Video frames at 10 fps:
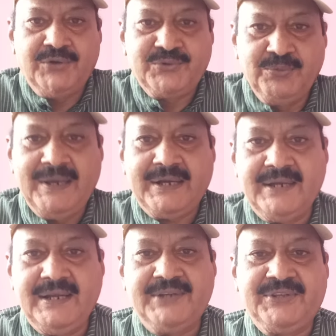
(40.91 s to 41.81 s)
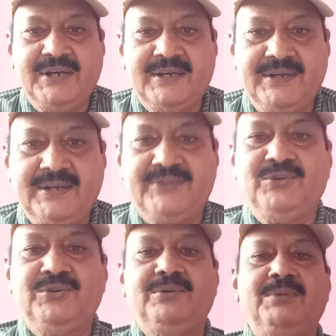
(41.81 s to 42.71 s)
सुबह का नाश्ता करना तो
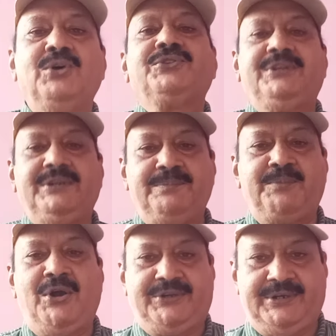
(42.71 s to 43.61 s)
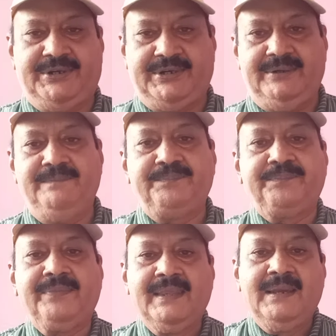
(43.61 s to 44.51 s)
बहुत ही इम्पॉर्टेंट है
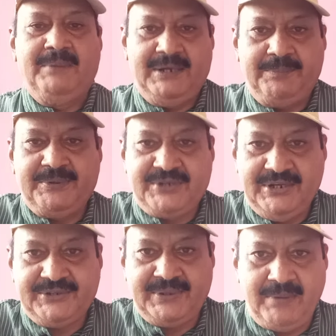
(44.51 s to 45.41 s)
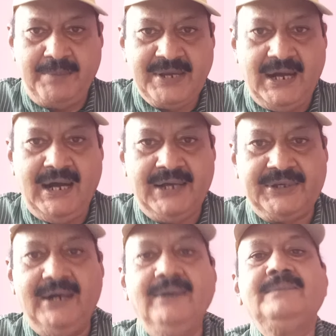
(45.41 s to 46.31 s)
मैंने पिछले समय भी कहा
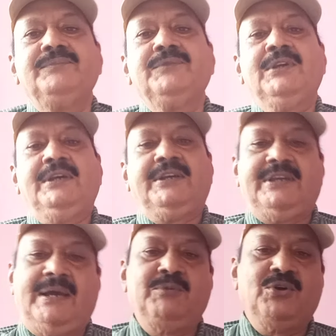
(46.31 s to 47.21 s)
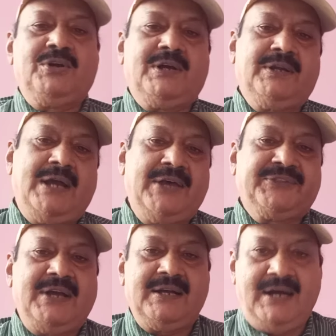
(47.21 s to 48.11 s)
था कि हम लोग रात
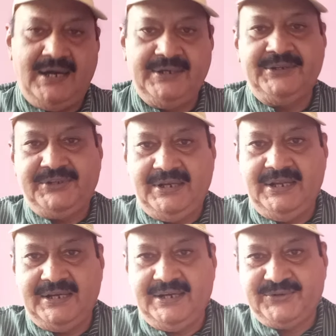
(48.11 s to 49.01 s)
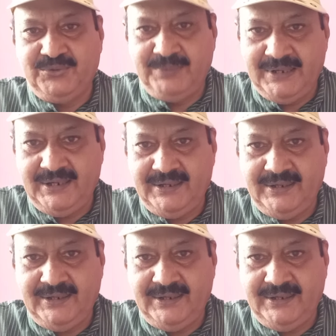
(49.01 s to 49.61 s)
का खाने से लेकर सुबह